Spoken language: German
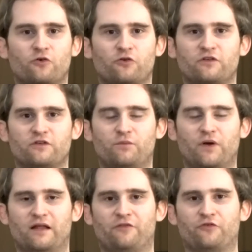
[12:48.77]
Und
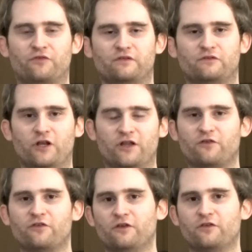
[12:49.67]
bei, also
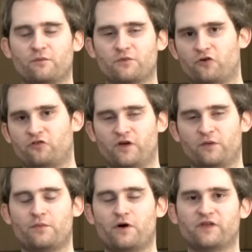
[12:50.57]
Ulysses ist, wenn man, auf, wenn
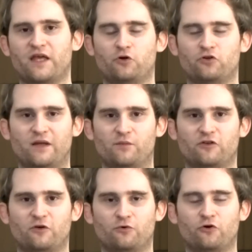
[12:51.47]
man mal auf Gamer und
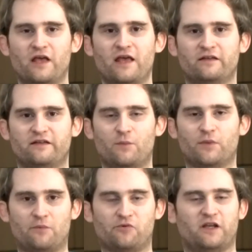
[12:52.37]
Tabletop guckt, da mit
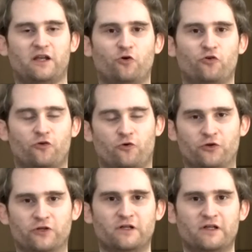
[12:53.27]
Abstand der größte
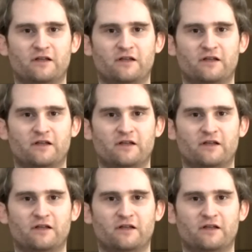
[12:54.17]
Kunde.